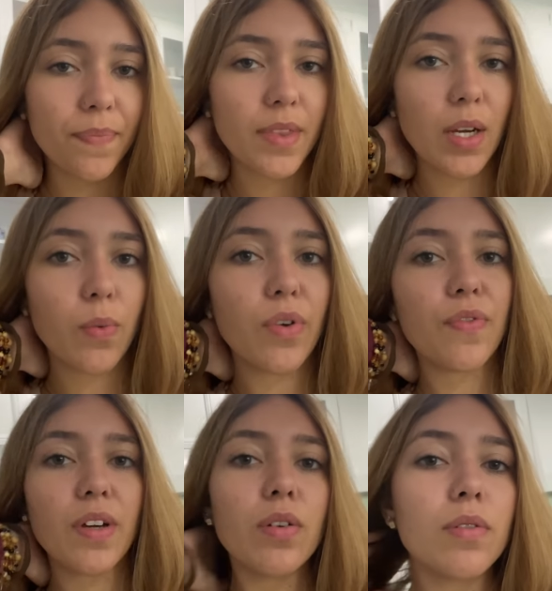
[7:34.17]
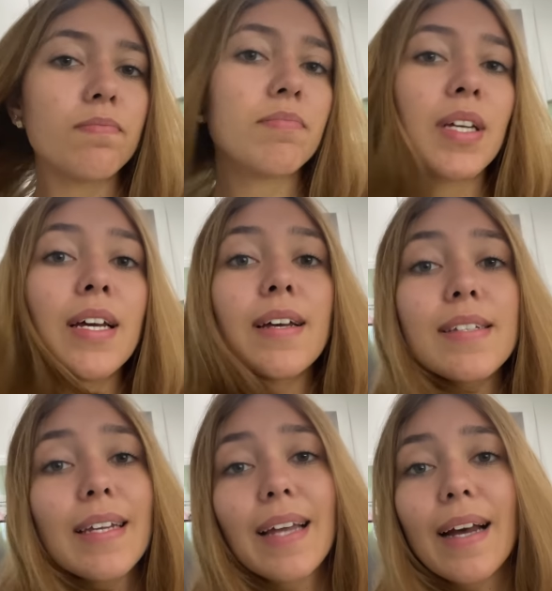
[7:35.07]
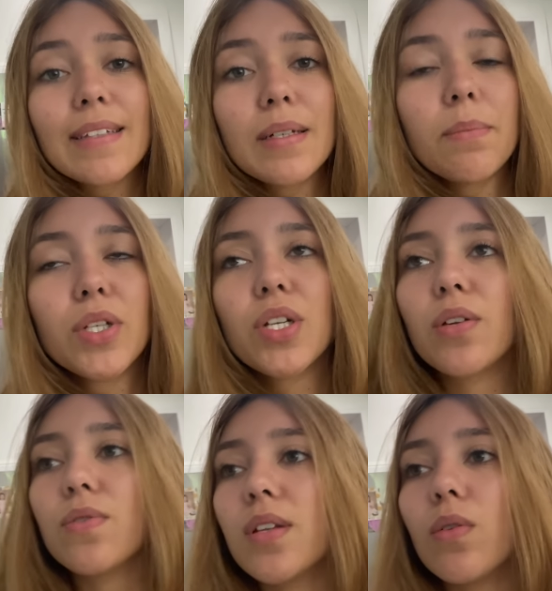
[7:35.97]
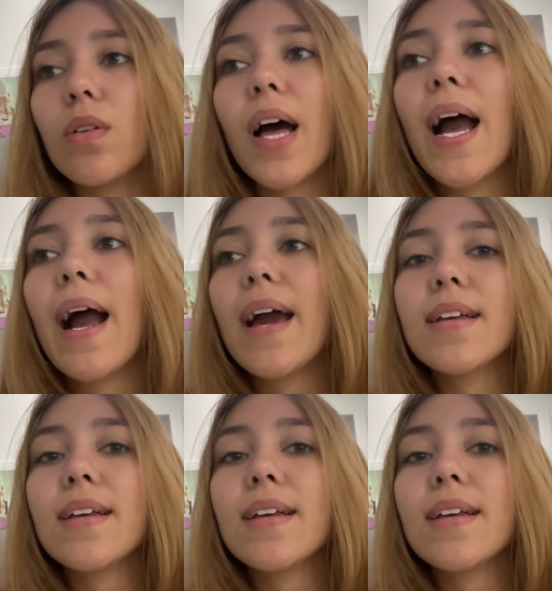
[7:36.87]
Então eu fico sentada, mexendo no celular,